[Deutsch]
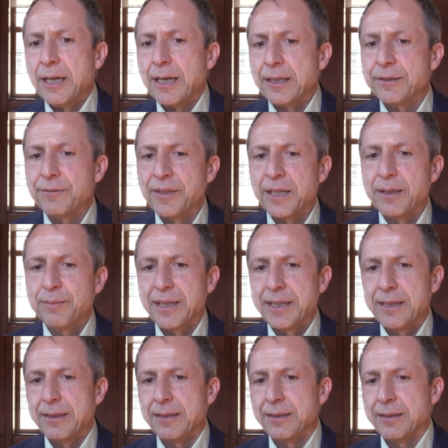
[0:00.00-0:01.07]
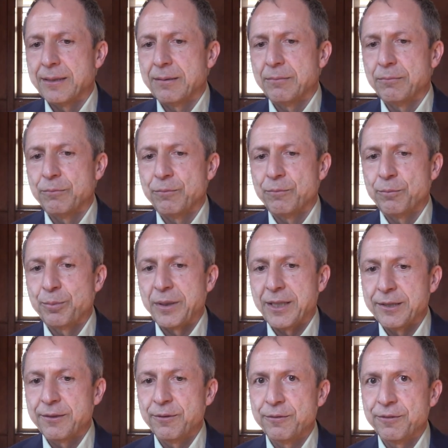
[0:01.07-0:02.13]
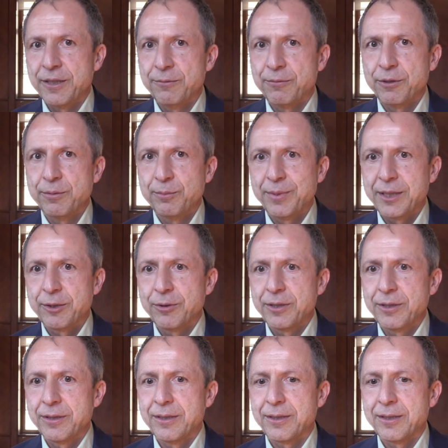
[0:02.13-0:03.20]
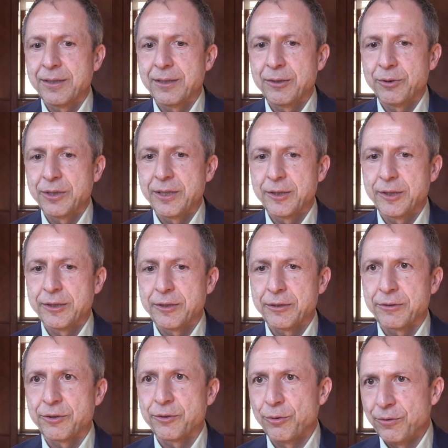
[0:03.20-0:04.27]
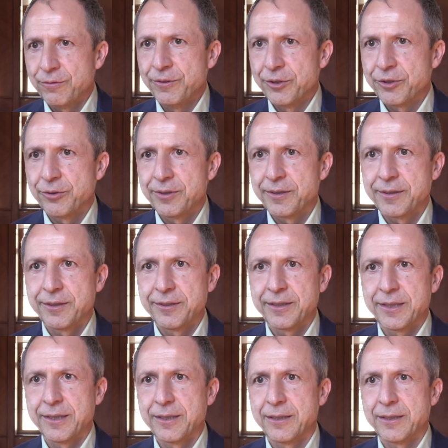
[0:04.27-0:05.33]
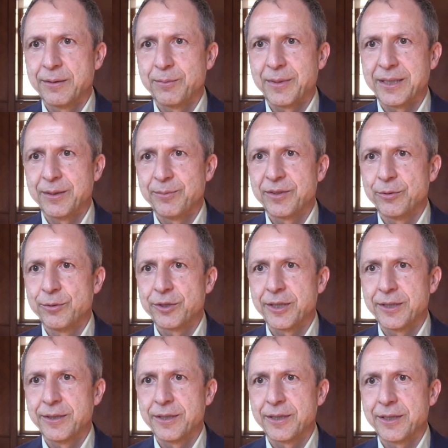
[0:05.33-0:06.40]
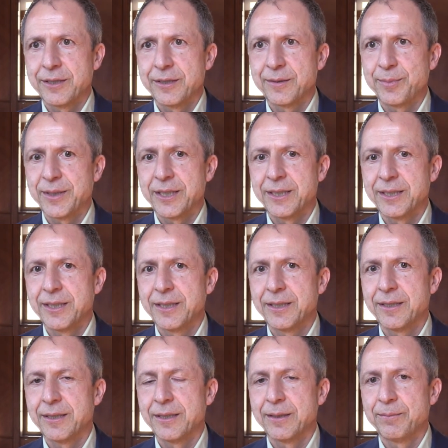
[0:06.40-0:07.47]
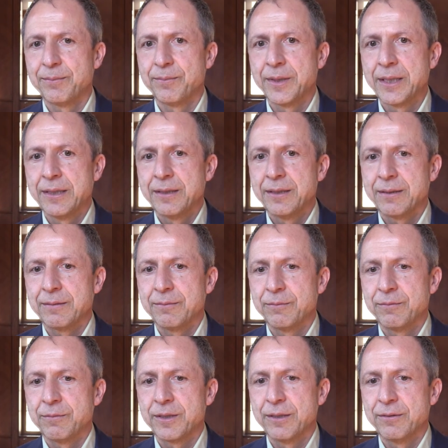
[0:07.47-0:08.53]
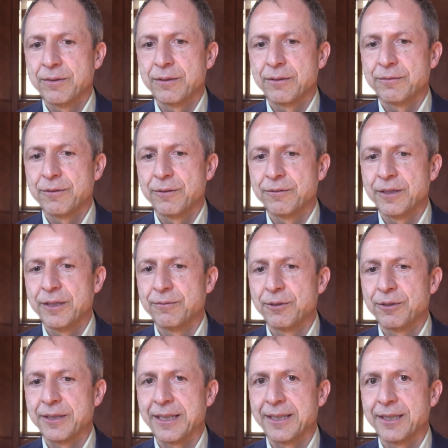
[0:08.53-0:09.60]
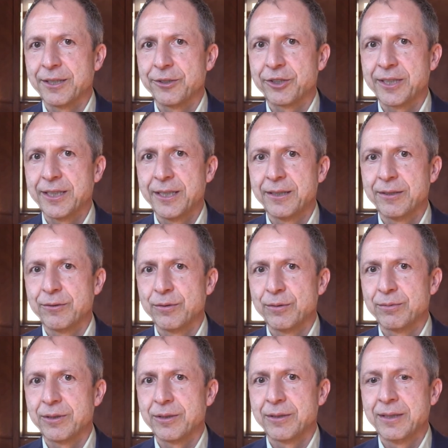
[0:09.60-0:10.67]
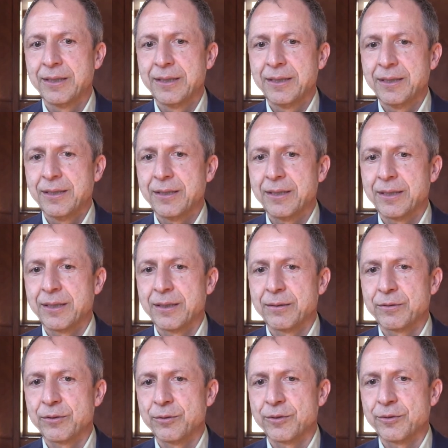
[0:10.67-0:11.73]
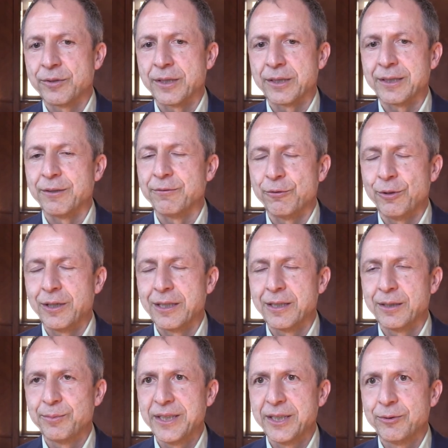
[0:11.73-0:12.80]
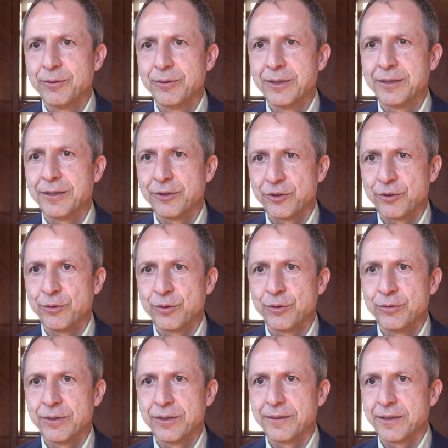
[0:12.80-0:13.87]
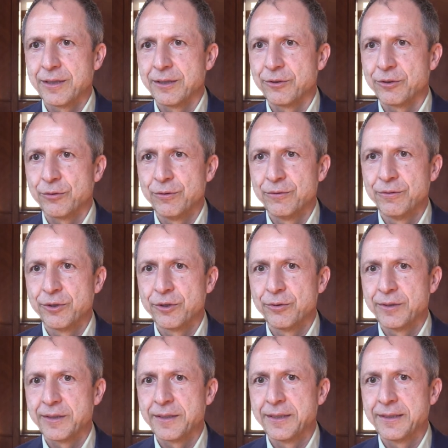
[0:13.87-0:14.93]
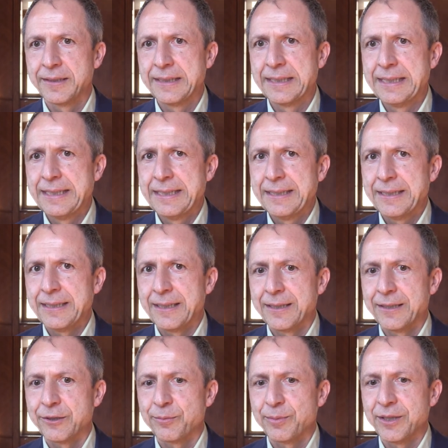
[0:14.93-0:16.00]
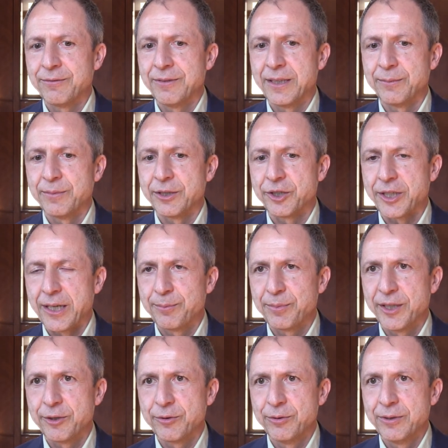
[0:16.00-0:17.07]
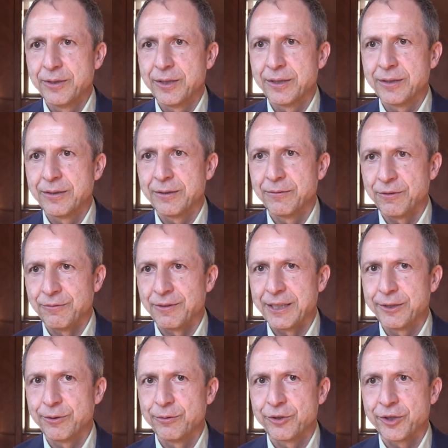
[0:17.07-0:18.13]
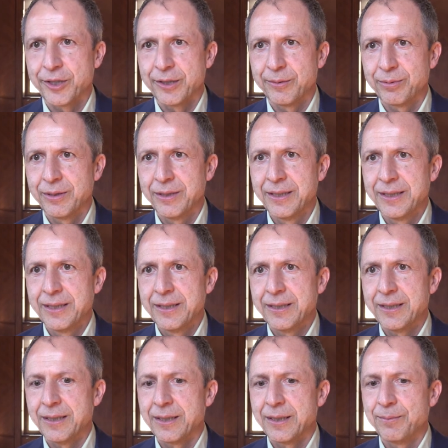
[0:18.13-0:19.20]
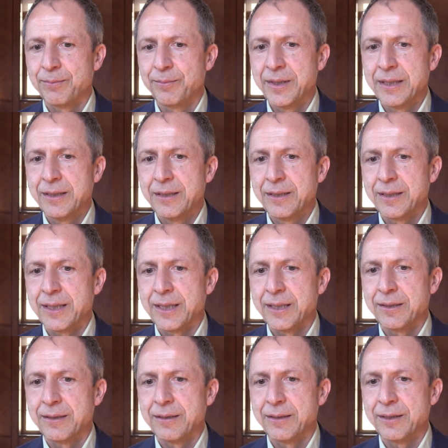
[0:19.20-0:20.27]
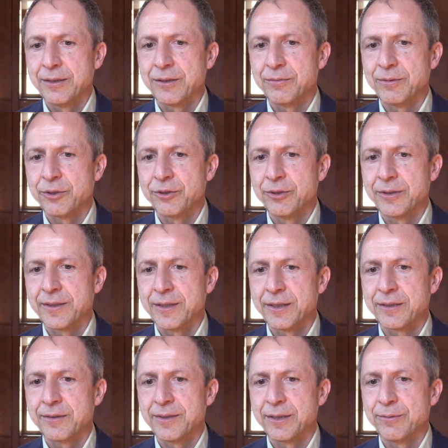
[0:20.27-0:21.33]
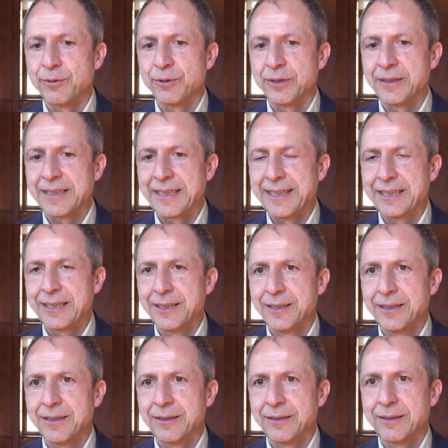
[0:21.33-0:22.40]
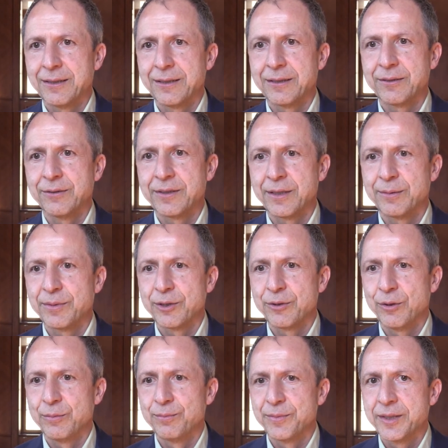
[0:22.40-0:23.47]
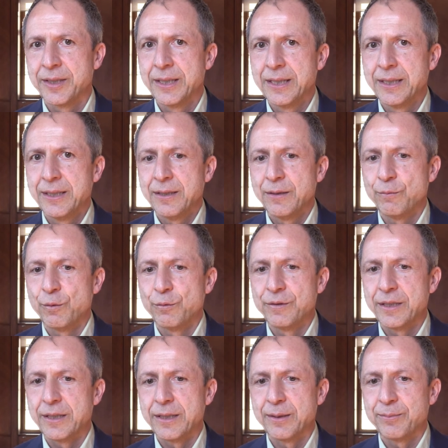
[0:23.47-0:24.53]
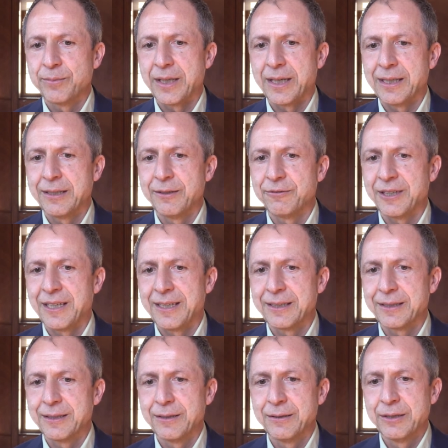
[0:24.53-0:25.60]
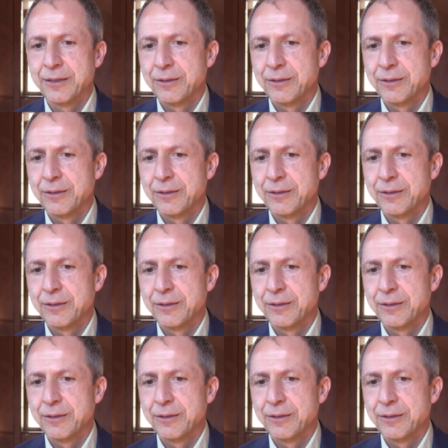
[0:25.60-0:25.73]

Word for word: Also wir haben mal äh, bereits vor vier Wochen begonnen. Äh, auch der Katastrophenschutz ist der in meinem Zuständigkeitsbereich. Ähm, sind wir vor vier Wochen eingestiegen über äh, sozusagen eine Voralarmierung der Strukturen des Katastrophenschutzes. Äh, sprich, wir haben einen Stab gegründet, einen Verwaltungsstab, ähm, der inzwischen seit zwei Wochen täglich äh, zusammenkommt, wo wir eben alle Fragen,